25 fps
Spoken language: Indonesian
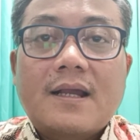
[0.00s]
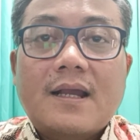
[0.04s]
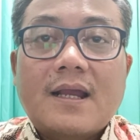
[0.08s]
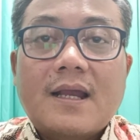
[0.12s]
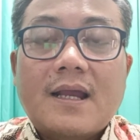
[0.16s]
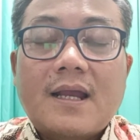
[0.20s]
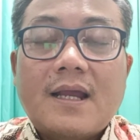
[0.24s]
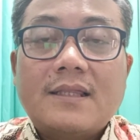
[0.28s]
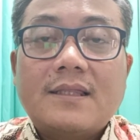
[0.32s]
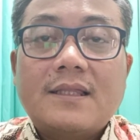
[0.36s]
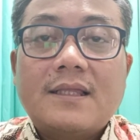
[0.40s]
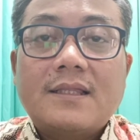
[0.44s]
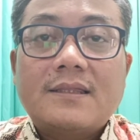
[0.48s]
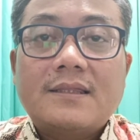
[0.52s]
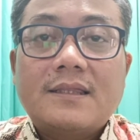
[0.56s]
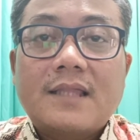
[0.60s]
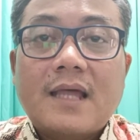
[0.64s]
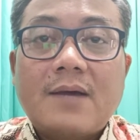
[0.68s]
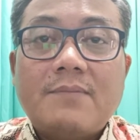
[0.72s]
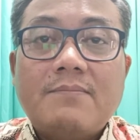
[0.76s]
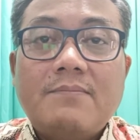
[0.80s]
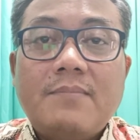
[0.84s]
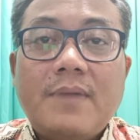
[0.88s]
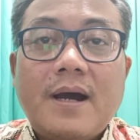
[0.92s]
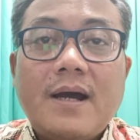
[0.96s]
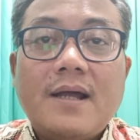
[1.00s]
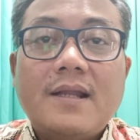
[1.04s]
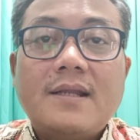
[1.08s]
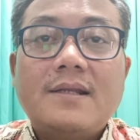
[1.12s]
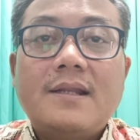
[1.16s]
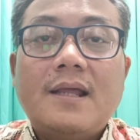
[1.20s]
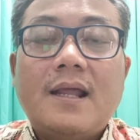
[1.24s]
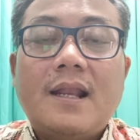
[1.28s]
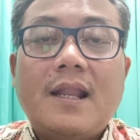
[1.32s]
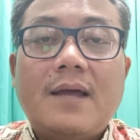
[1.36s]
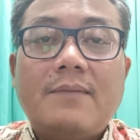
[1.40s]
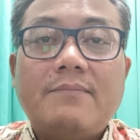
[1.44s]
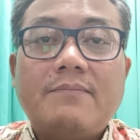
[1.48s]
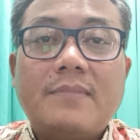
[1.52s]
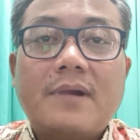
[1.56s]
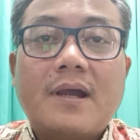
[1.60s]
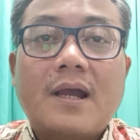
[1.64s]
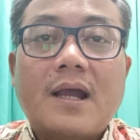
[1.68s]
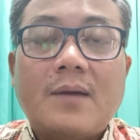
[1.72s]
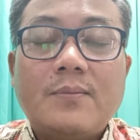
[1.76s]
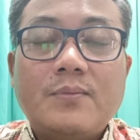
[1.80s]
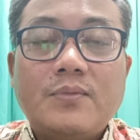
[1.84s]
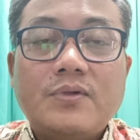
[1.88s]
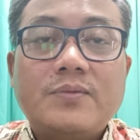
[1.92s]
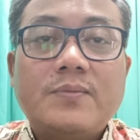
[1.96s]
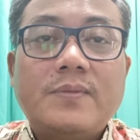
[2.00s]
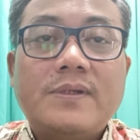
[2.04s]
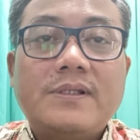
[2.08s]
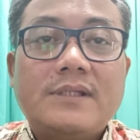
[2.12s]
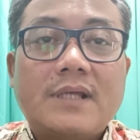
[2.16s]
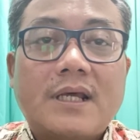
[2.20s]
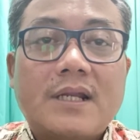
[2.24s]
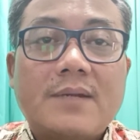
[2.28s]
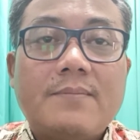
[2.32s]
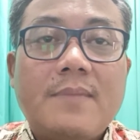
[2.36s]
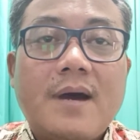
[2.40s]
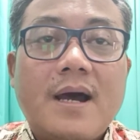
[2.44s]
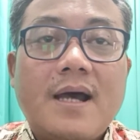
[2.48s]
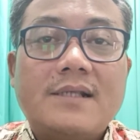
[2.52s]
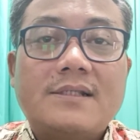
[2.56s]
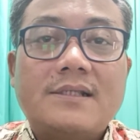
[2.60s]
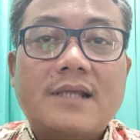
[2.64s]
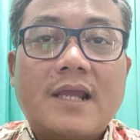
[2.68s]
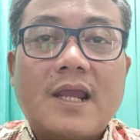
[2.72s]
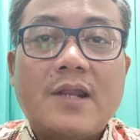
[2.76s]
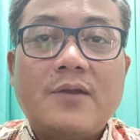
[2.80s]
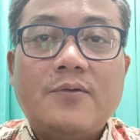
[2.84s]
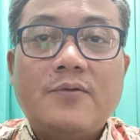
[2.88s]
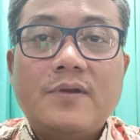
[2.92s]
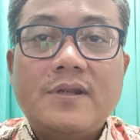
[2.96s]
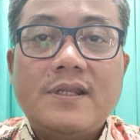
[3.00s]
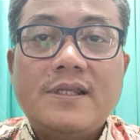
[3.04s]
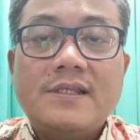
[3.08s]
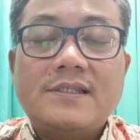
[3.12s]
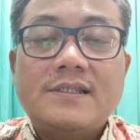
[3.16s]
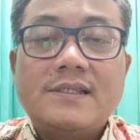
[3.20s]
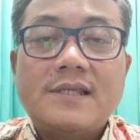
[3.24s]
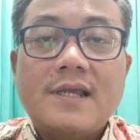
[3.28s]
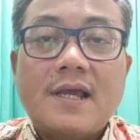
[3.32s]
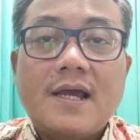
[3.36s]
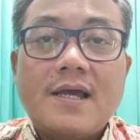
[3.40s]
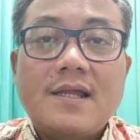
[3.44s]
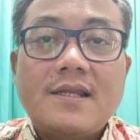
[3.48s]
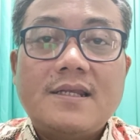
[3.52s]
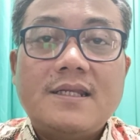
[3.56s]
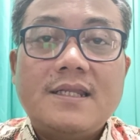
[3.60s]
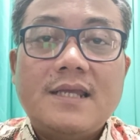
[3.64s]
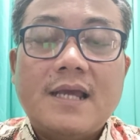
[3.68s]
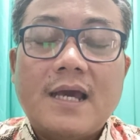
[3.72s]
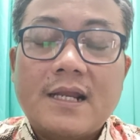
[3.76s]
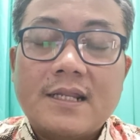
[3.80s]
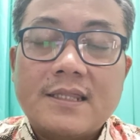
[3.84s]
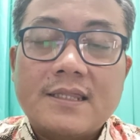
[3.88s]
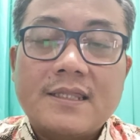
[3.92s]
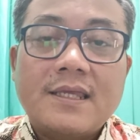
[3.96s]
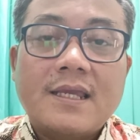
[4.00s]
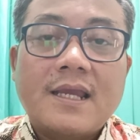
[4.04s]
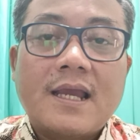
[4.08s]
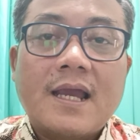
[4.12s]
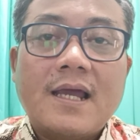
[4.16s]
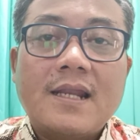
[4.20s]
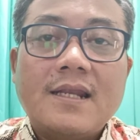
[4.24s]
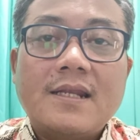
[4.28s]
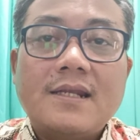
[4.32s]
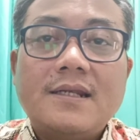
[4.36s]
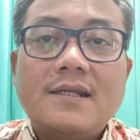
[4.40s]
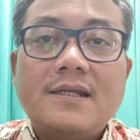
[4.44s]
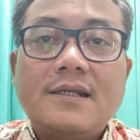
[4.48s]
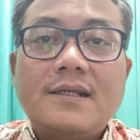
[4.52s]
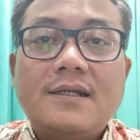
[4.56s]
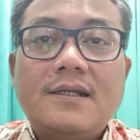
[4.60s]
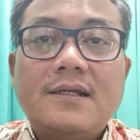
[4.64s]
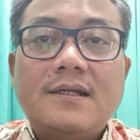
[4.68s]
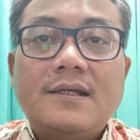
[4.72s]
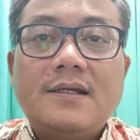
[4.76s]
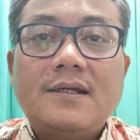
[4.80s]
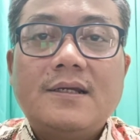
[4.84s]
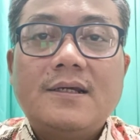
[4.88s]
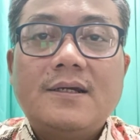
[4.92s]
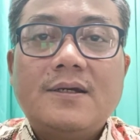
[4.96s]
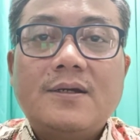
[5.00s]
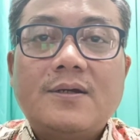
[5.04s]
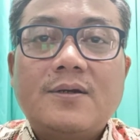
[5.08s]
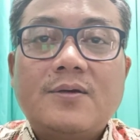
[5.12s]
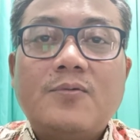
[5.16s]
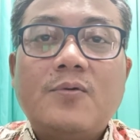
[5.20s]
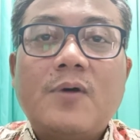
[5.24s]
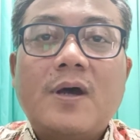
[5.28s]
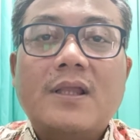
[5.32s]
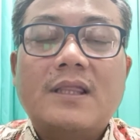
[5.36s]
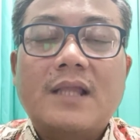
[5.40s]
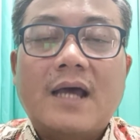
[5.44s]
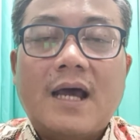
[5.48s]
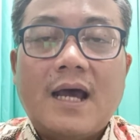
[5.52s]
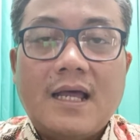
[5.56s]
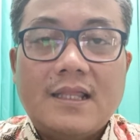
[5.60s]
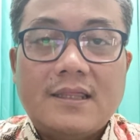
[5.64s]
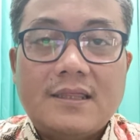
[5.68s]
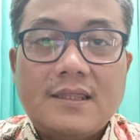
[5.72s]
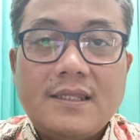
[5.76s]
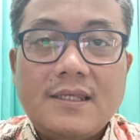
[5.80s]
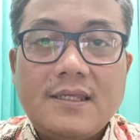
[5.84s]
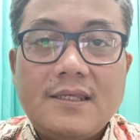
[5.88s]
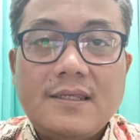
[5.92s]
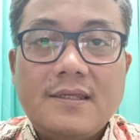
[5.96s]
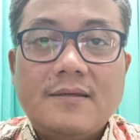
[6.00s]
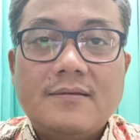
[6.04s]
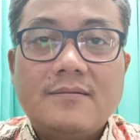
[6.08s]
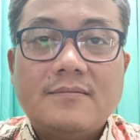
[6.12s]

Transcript: Kata tabah dalam Kamus Besar Bahasa Indonesia diartikan kuat hati.